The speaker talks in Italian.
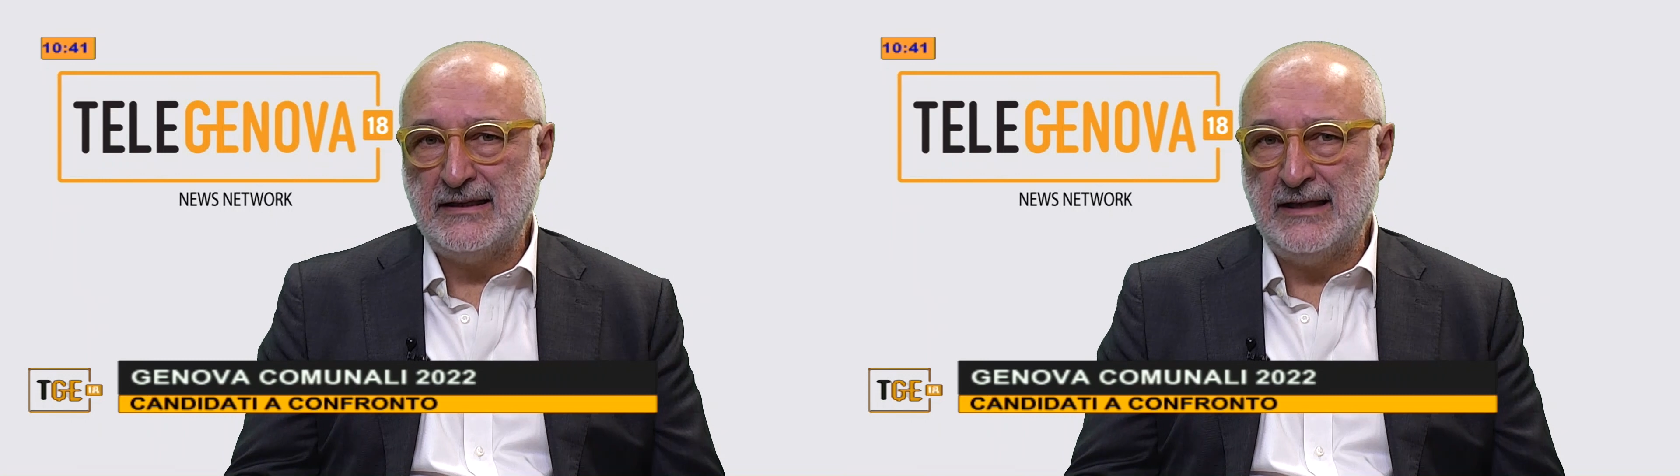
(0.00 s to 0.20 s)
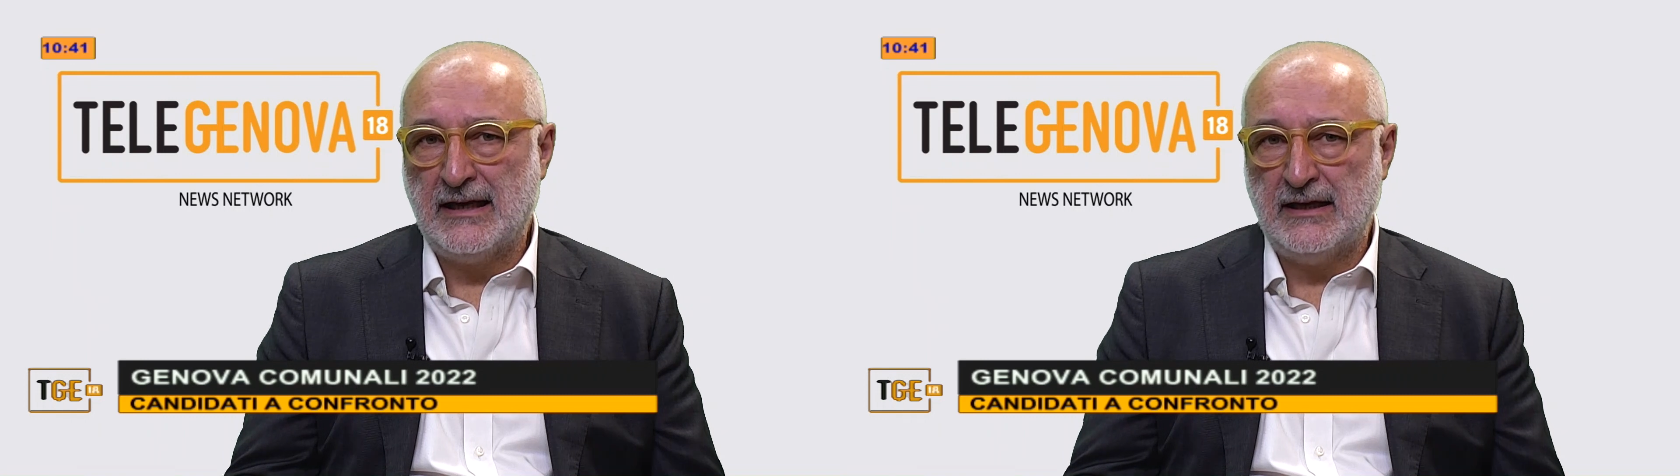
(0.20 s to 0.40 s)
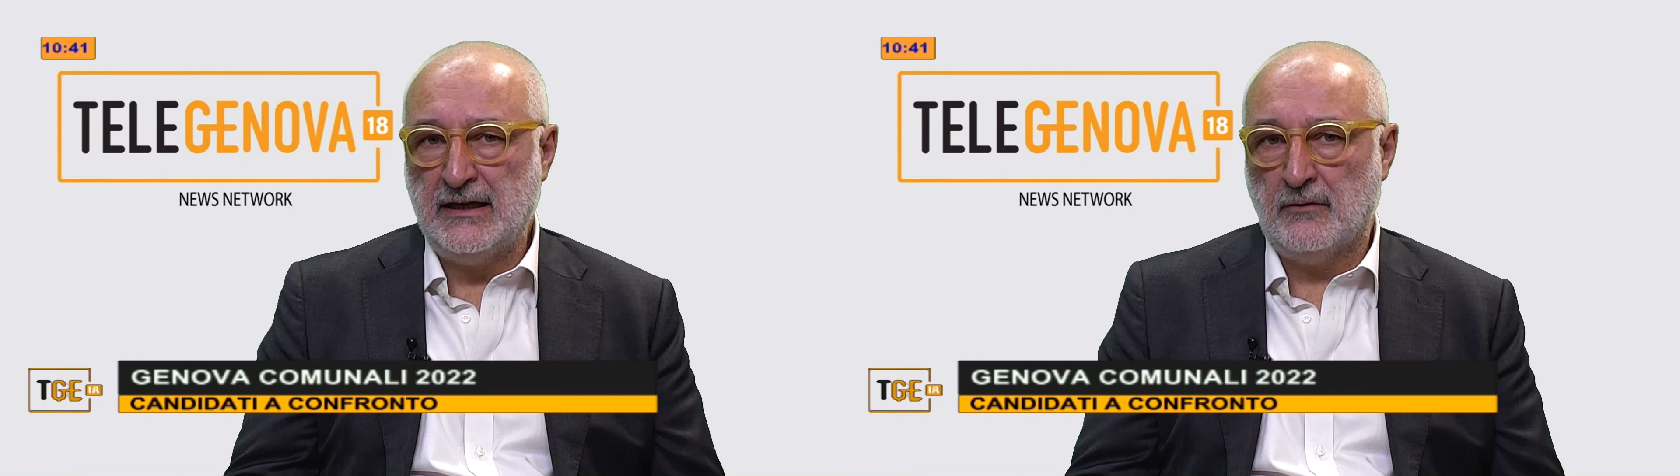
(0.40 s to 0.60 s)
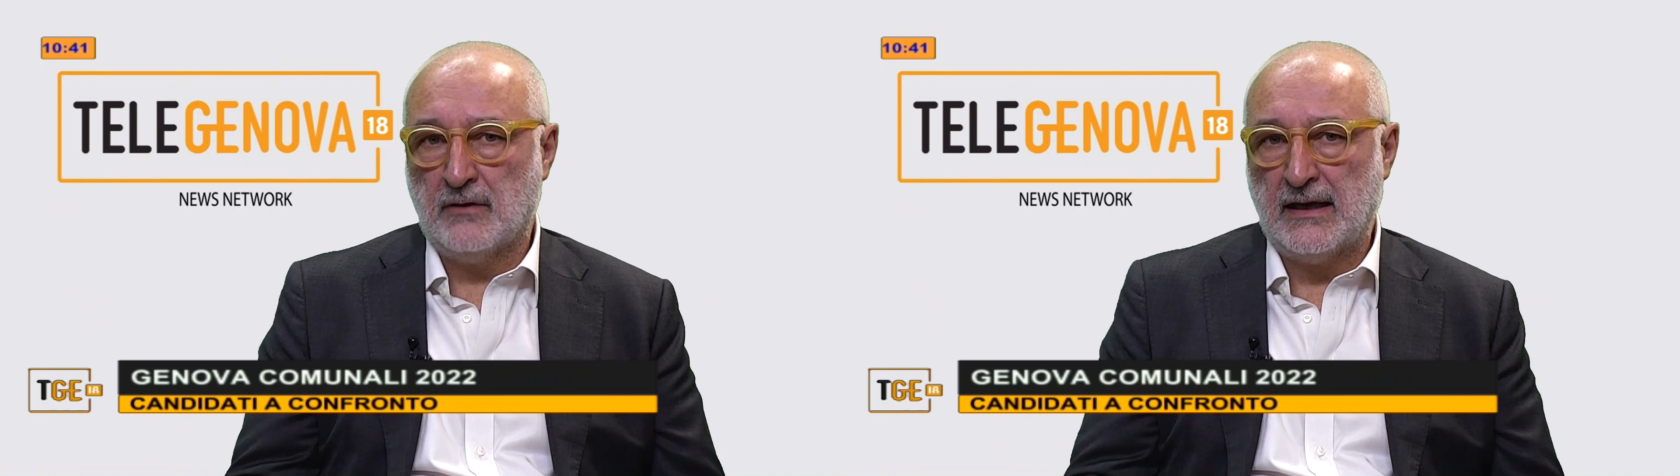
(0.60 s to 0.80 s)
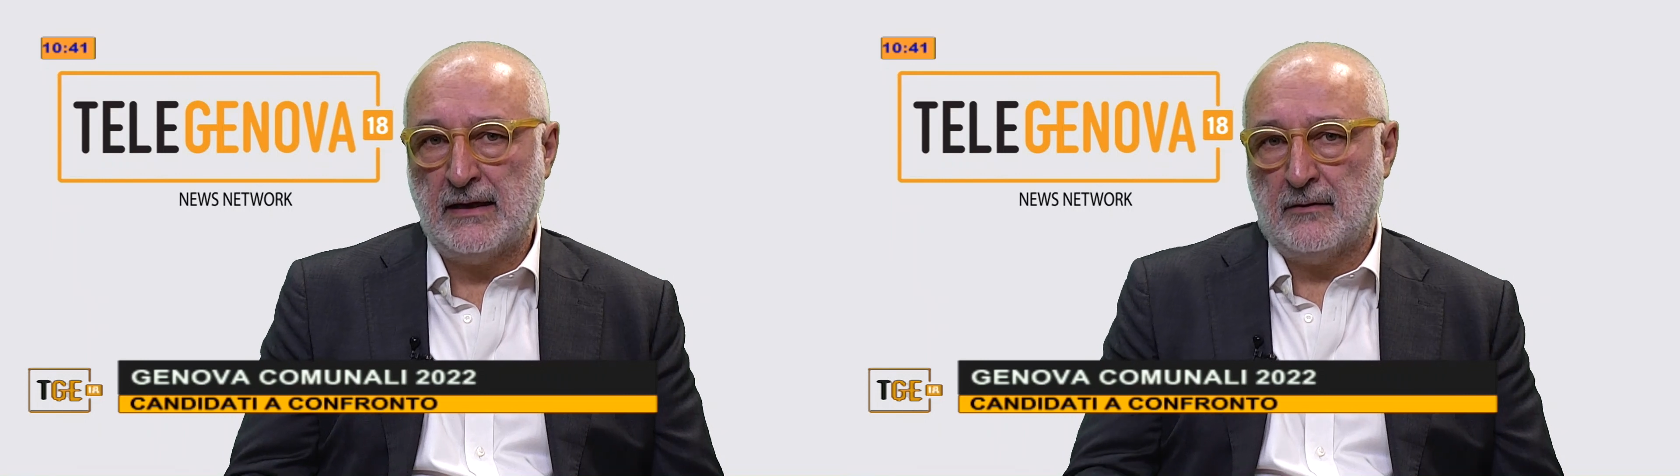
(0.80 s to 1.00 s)
declino
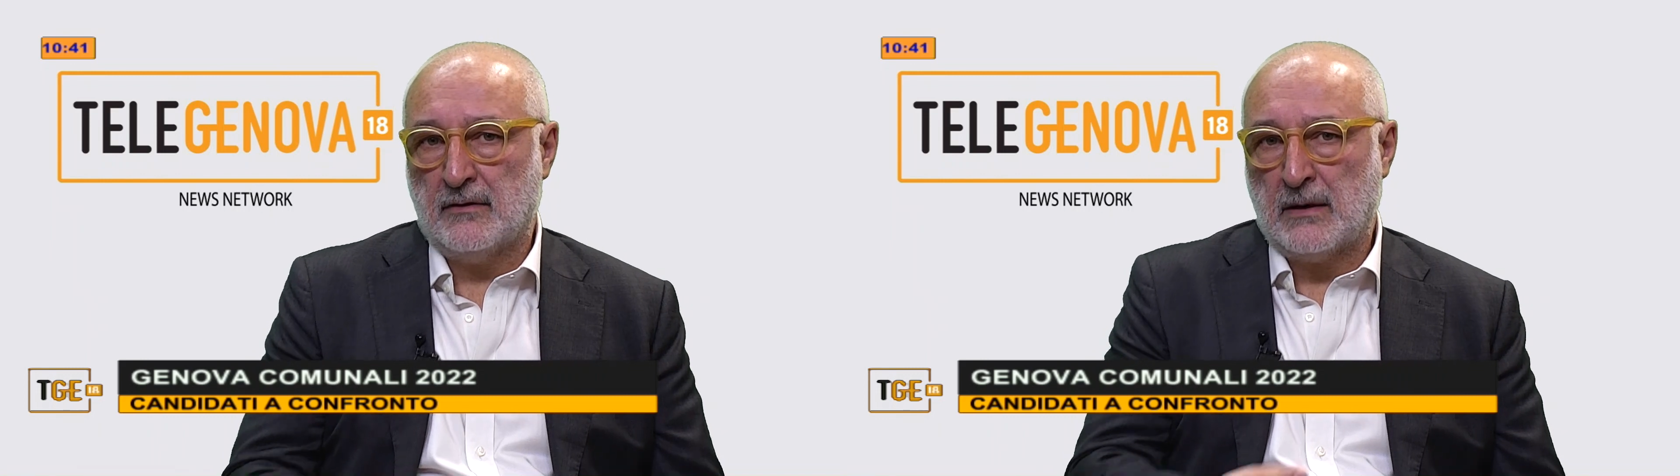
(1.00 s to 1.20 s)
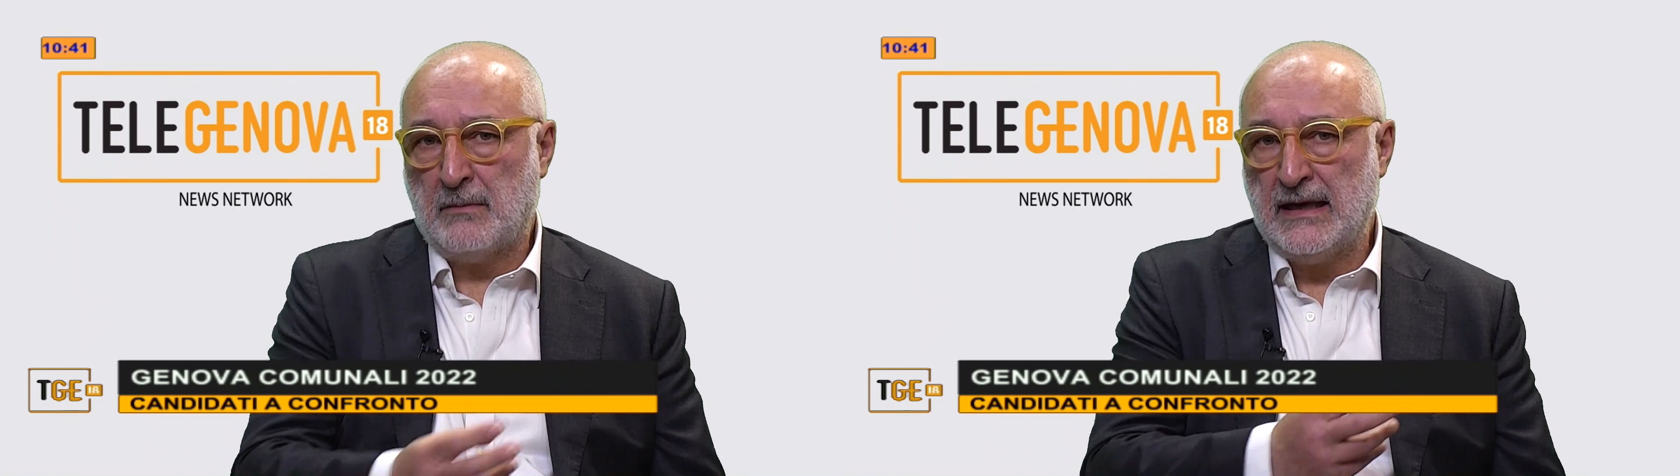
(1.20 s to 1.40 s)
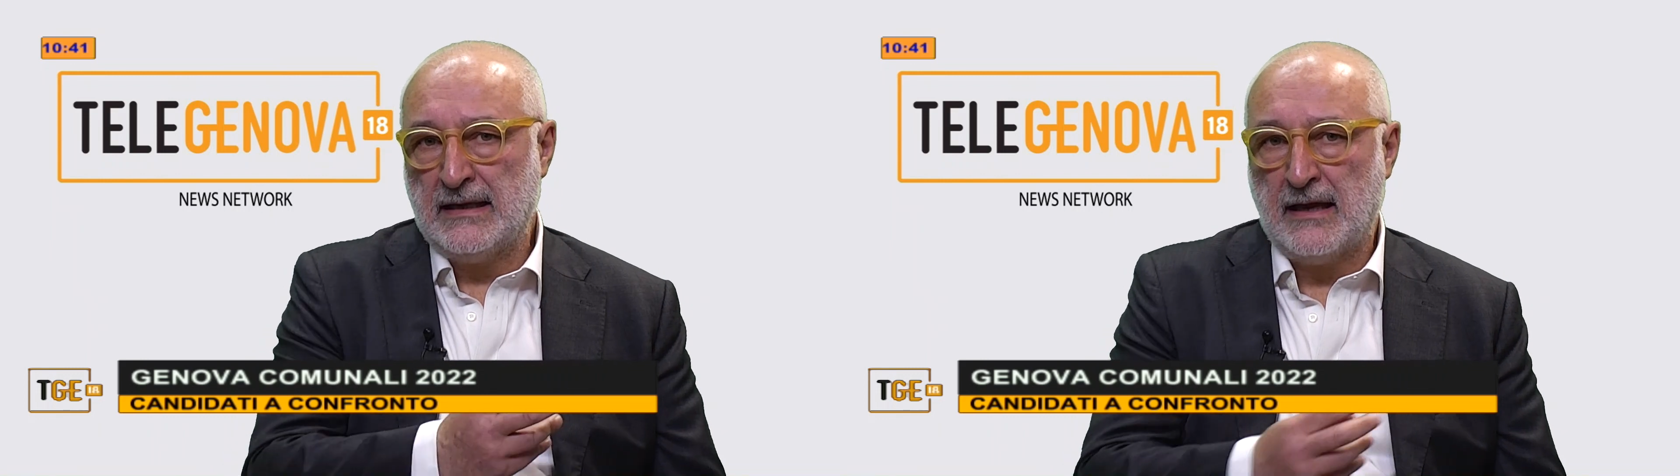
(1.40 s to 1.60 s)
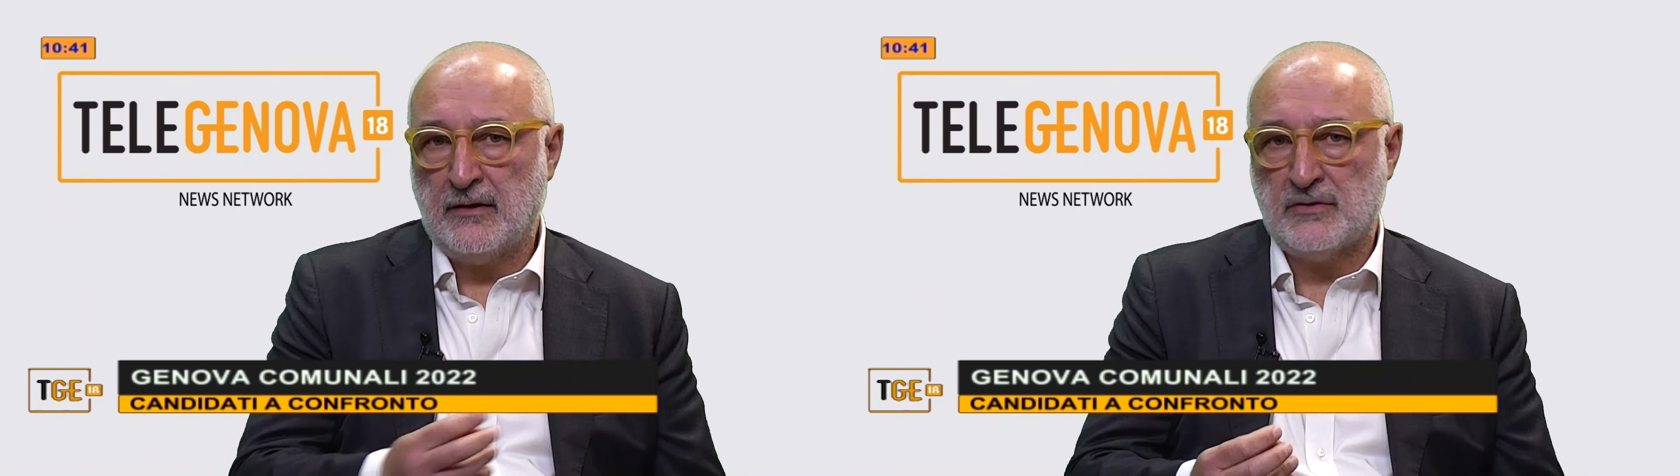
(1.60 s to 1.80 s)
che oramai eh,